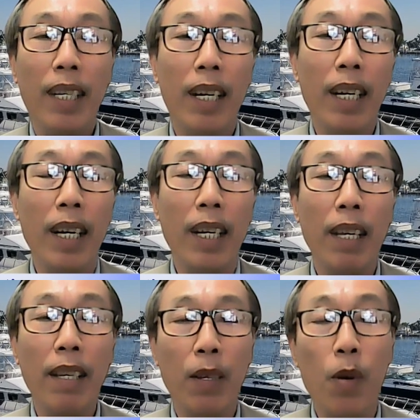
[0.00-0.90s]
đó là
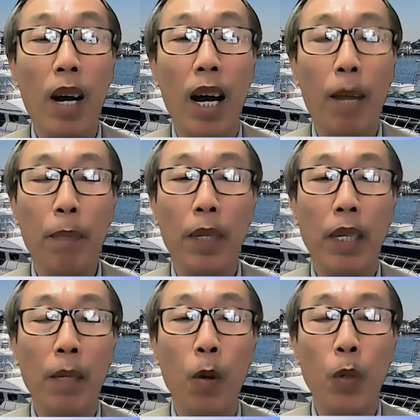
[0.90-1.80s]
cái cuộc họp
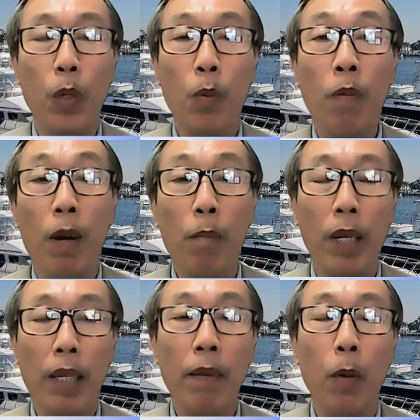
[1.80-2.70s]
giữa bộ trưởng quốc phòng
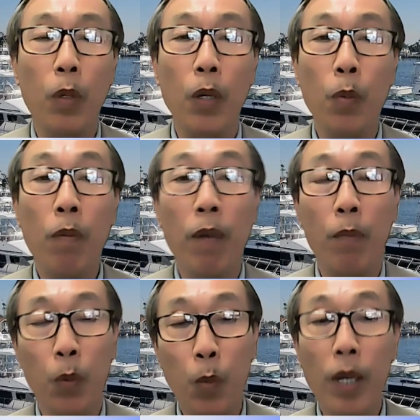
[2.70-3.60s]
mỹ và bộ trưởng quốc
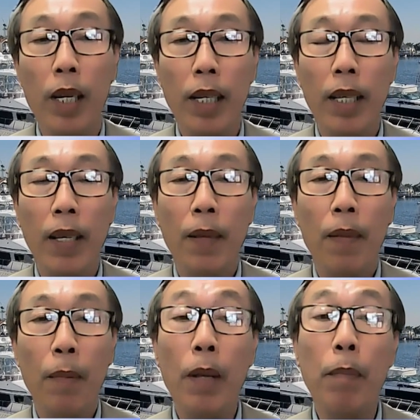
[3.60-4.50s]
phòng trung quốc
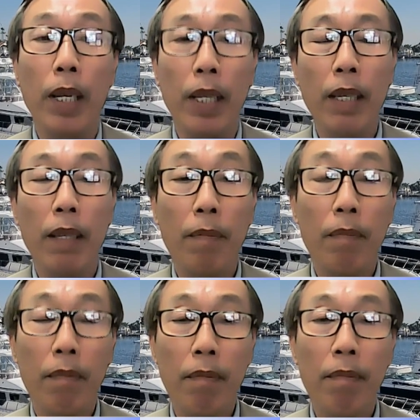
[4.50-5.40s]
bên mỹ
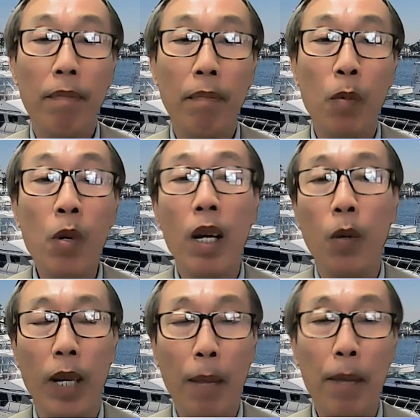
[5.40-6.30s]
muốn có
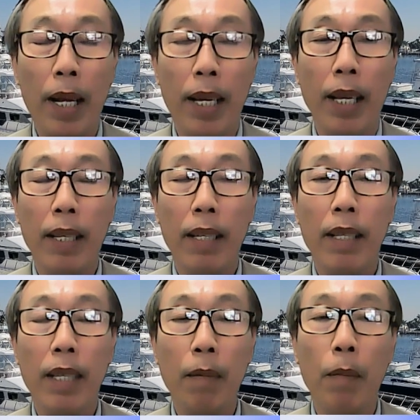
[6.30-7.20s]
cuộc gặp mặt này
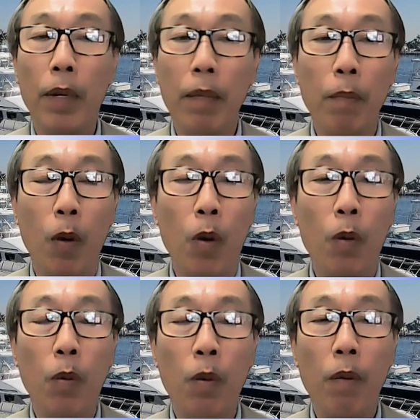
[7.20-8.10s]
nhưng mà bên
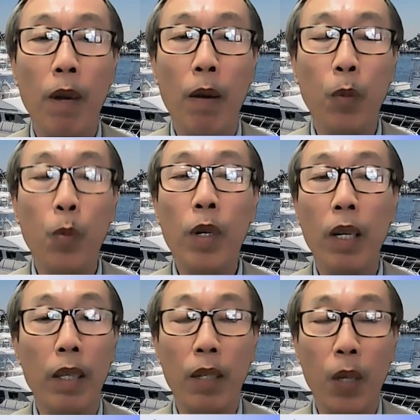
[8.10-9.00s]
bộ quốc phòng trung quốc
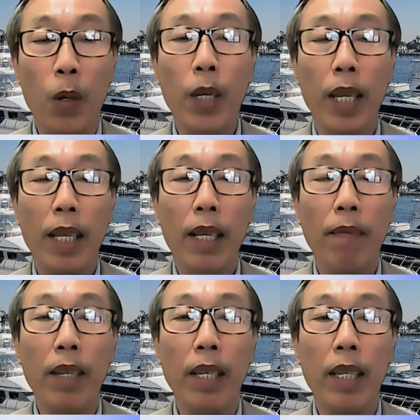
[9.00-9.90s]
họ từ chối
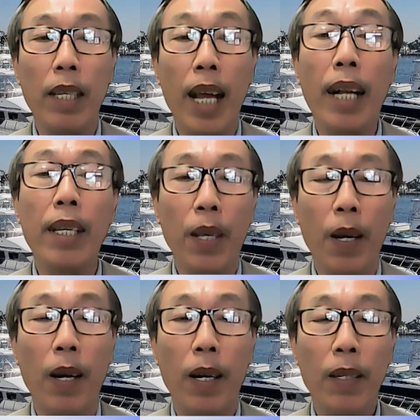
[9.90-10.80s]
vì hai lý
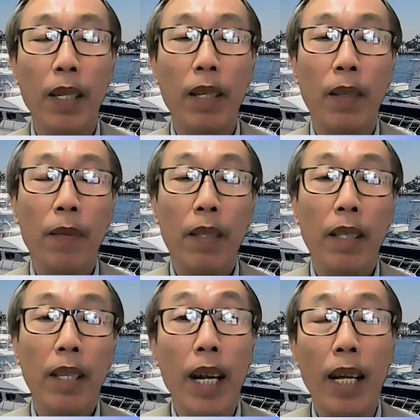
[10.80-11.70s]
do
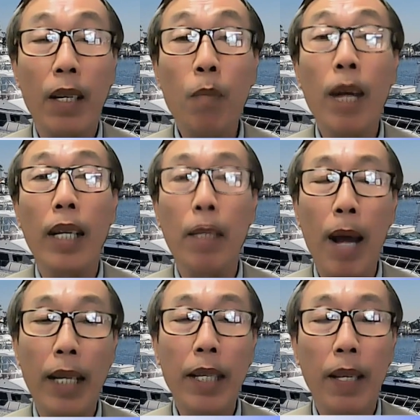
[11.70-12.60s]
có là đúng là thì
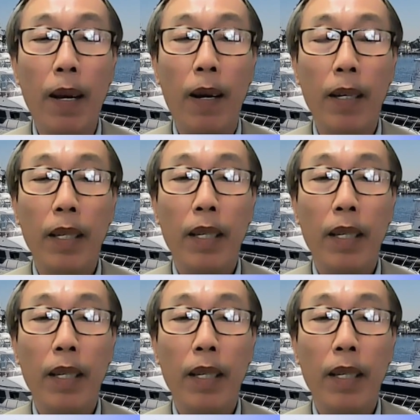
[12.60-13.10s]
ba lý do